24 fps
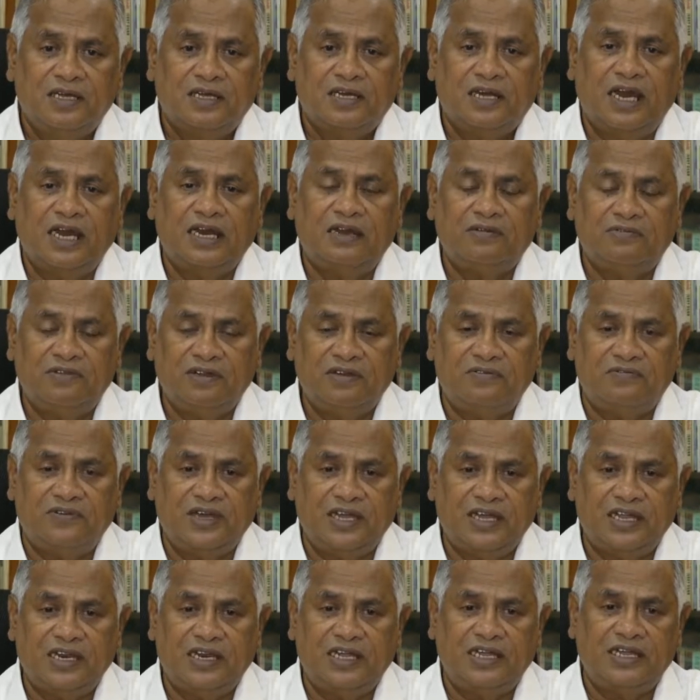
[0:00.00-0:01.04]
கணவன்
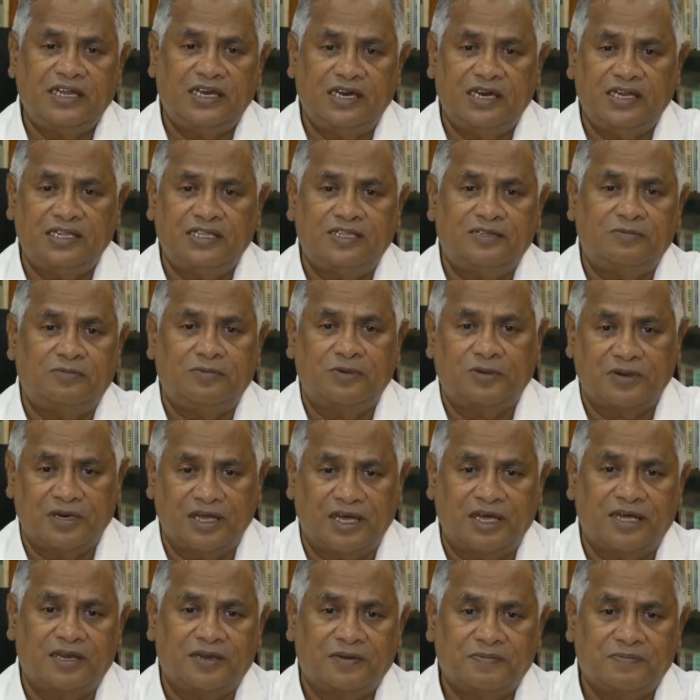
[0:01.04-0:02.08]
வேலை இழந்து
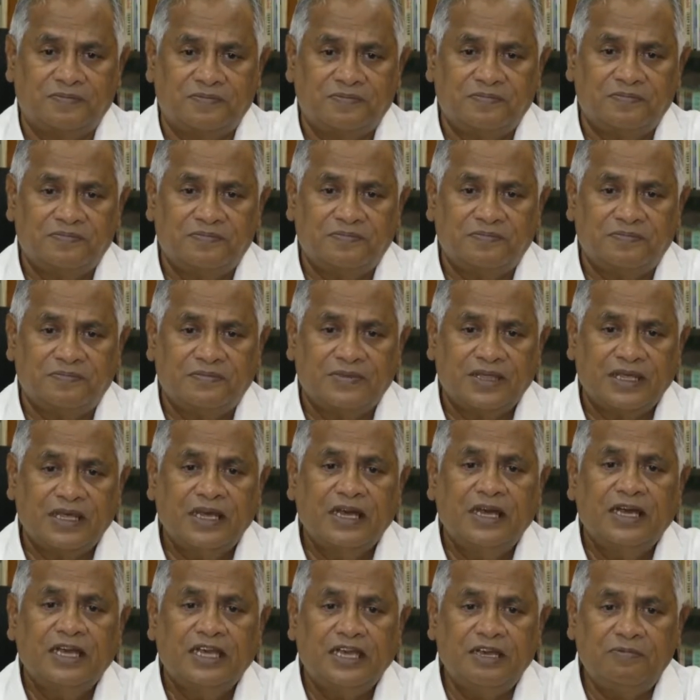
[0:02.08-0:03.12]
போனார்
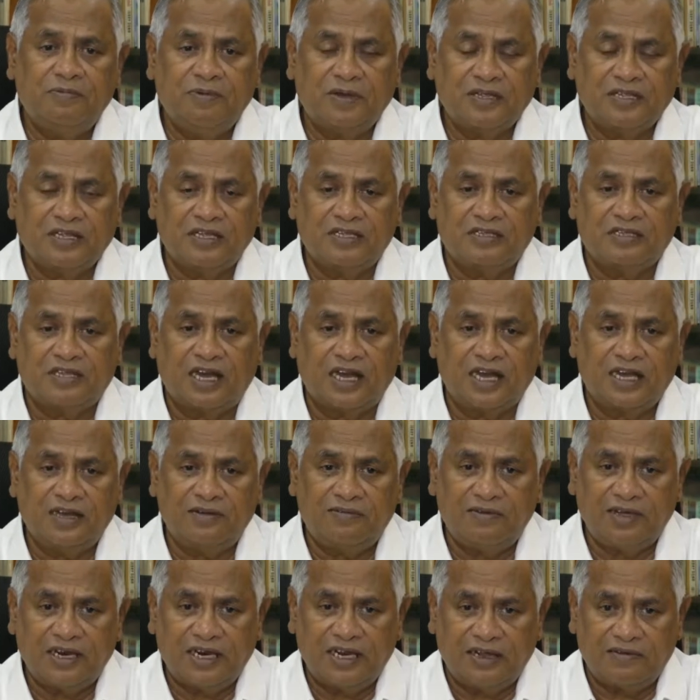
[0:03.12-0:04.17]
இப்போ அந்த
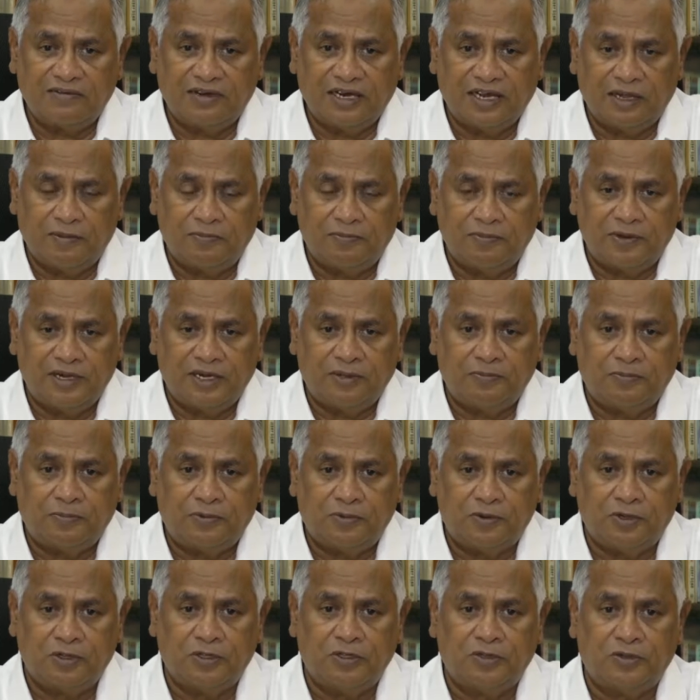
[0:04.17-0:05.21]
தகவலை அவள் எப்படி
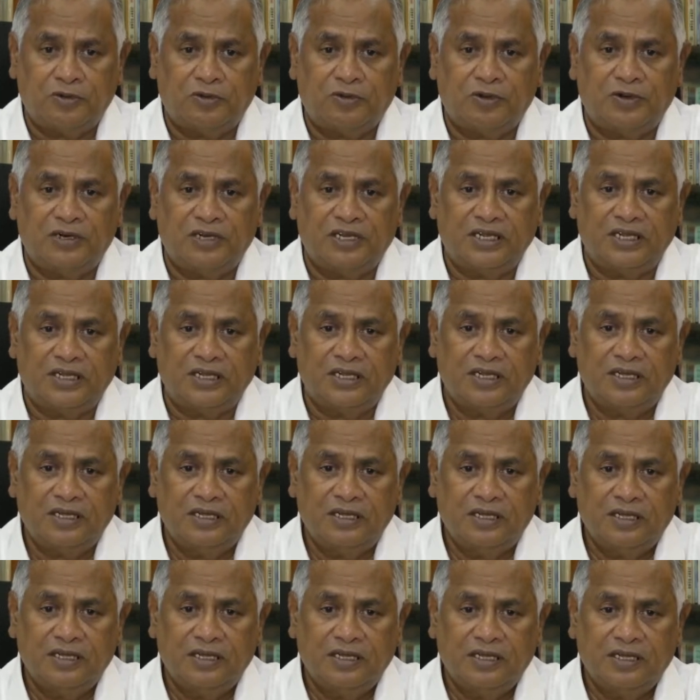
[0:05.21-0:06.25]
புரிந்து கொண்டு
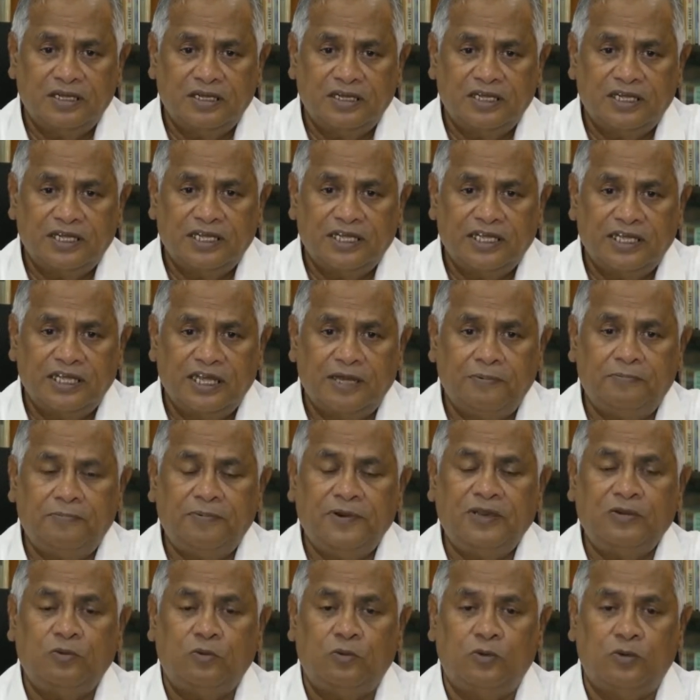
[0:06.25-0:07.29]

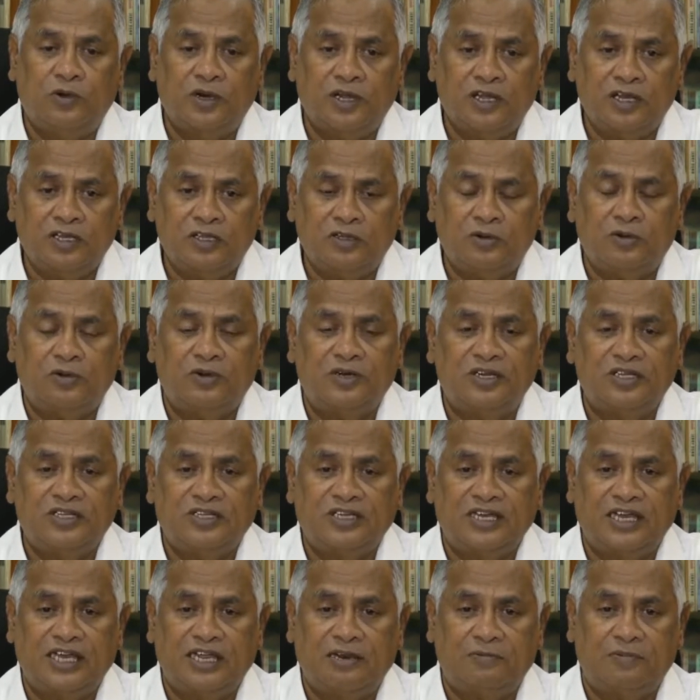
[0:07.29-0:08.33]
எப்படி உணர்ந்து கொண்டு
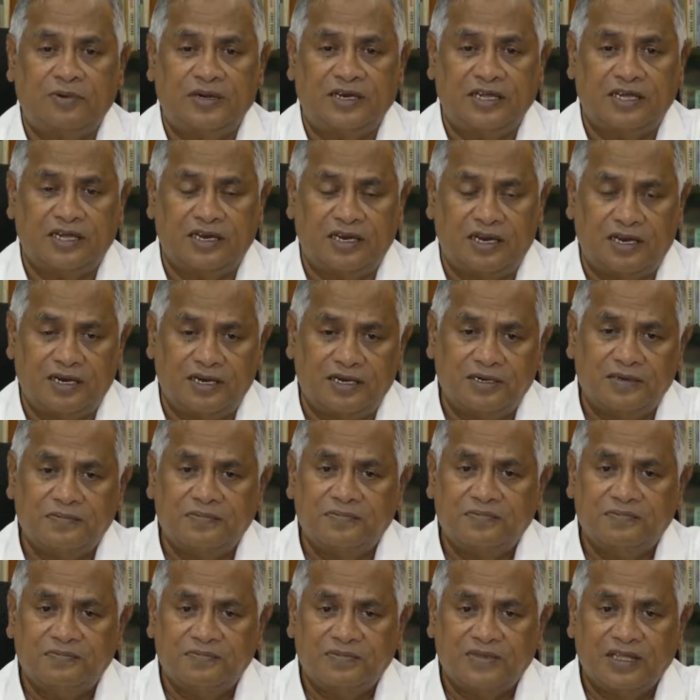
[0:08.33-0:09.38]
செயல்படுகிறாள்
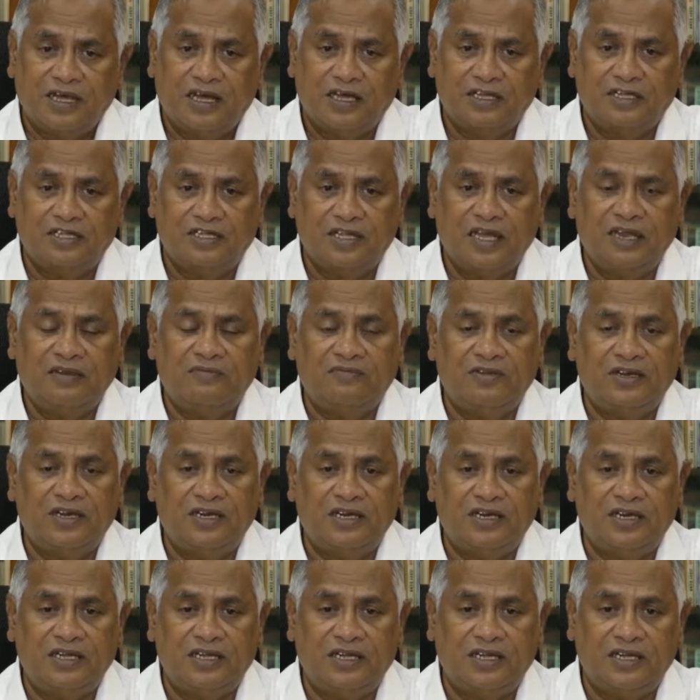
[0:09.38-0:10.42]
அதுதான்
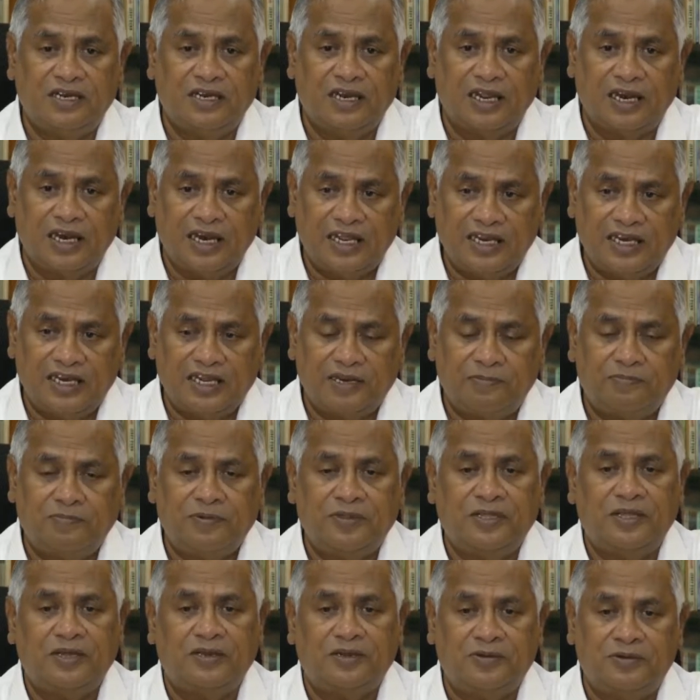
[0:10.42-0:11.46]
வீடு நிலை
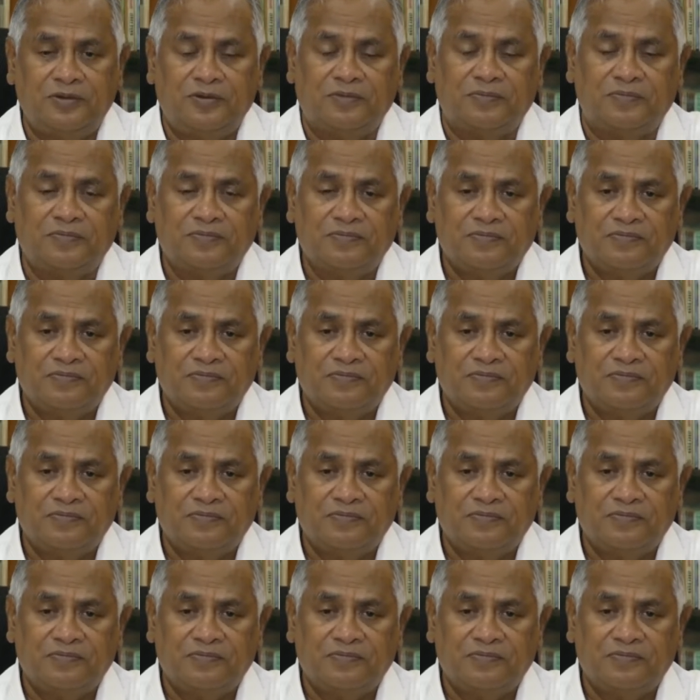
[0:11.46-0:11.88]
நிற்பதற்கும்